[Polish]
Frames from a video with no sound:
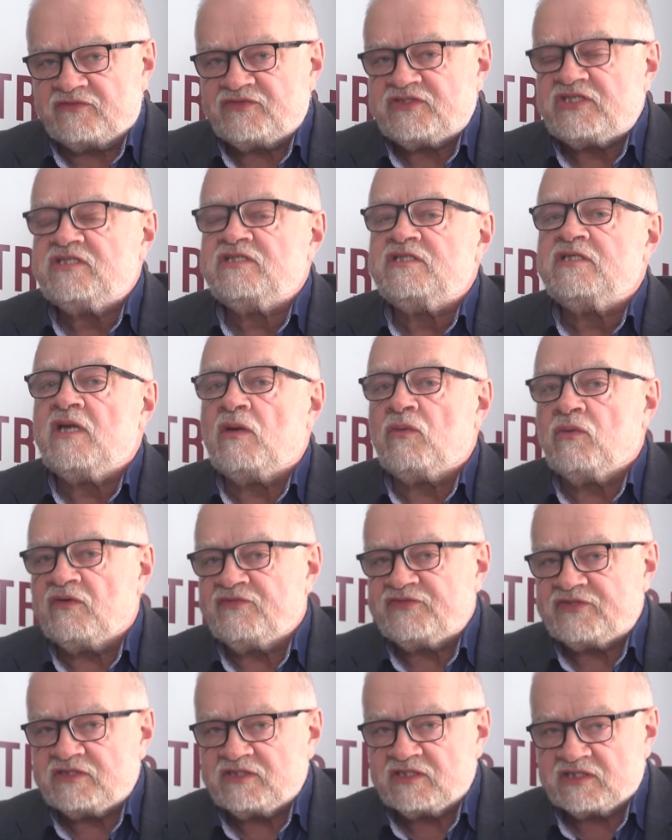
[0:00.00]
że wszyscy
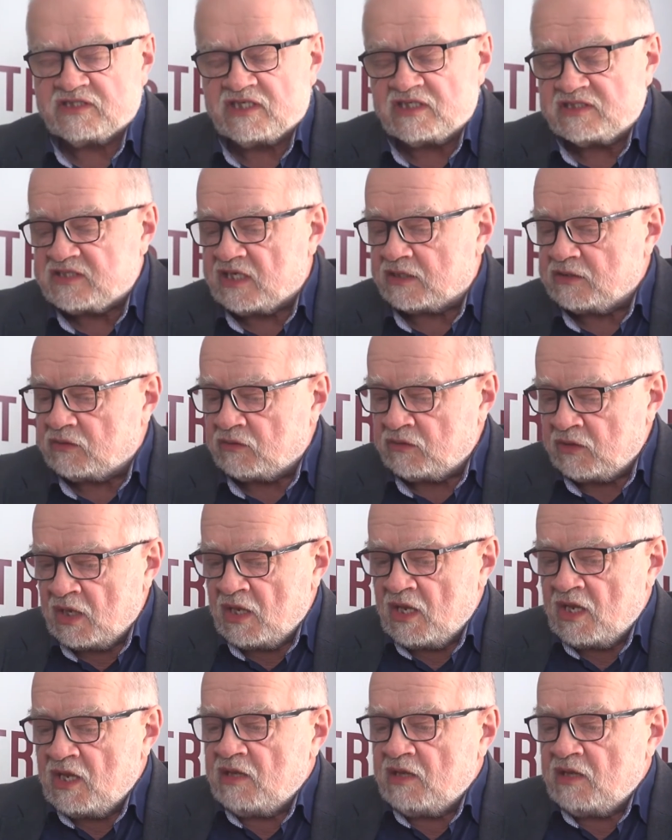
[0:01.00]
naukowcy się zgadzają.